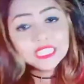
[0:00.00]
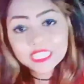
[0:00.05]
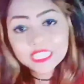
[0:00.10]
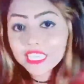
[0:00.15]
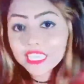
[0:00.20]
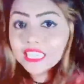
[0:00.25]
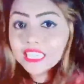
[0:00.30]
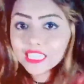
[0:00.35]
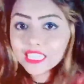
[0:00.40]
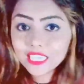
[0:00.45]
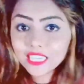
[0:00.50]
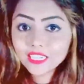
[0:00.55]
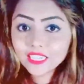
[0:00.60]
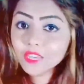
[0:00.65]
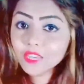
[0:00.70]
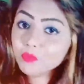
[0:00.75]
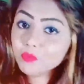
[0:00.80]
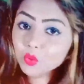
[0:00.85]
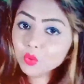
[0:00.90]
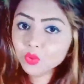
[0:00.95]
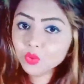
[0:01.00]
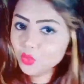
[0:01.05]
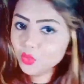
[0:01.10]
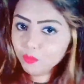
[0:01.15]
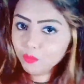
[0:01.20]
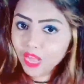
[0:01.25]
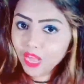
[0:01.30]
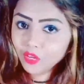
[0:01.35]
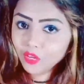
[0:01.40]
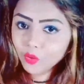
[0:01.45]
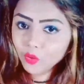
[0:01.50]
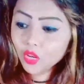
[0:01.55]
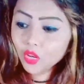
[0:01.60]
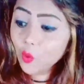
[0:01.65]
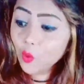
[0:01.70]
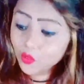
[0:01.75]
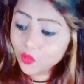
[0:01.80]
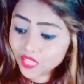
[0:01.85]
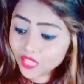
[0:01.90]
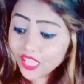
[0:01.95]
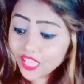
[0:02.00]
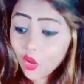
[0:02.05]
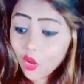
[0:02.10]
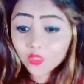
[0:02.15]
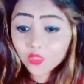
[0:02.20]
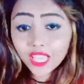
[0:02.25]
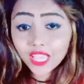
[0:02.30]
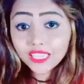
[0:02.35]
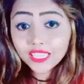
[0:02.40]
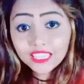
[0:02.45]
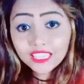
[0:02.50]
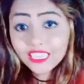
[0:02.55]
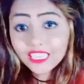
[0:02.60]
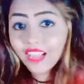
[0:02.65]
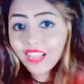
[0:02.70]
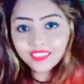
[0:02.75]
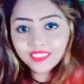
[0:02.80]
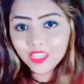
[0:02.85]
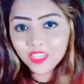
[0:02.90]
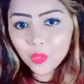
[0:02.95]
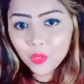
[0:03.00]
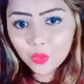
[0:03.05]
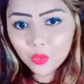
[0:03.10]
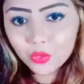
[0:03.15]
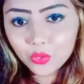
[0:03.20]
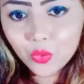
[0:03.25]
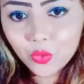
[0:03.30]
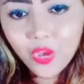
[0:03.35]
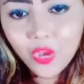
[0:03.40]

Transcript: যে ছেলেটা বন্ধু পাগল কথায় কথায় ইয়ারকি করত